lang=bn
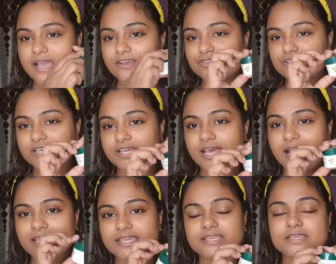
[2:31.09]
বায়োটিকের
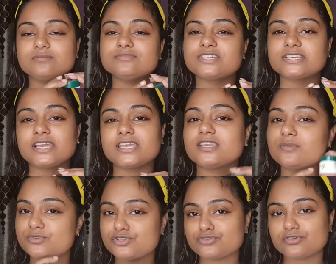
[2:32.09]
আই ক্রিম যেটা
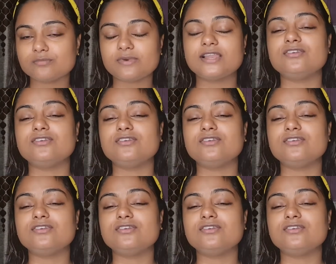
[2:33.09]
কিনা ভীষণ